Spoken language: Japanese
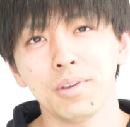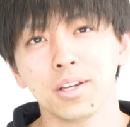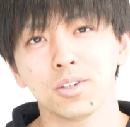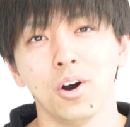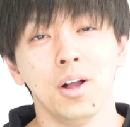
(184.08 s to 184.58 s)

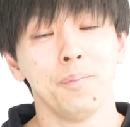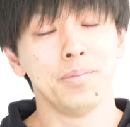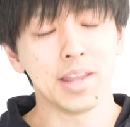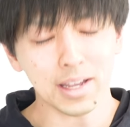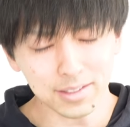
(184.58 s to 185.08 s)
ンウィークを
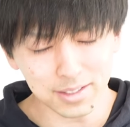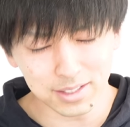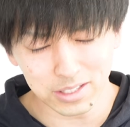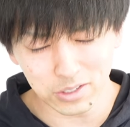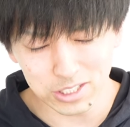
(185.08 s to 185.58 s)
何
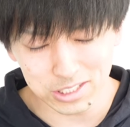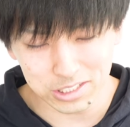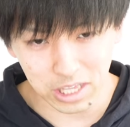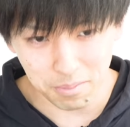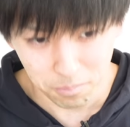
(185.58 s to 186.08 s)
とし
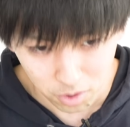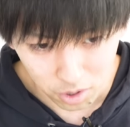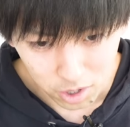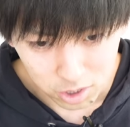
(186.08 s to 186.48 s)
ても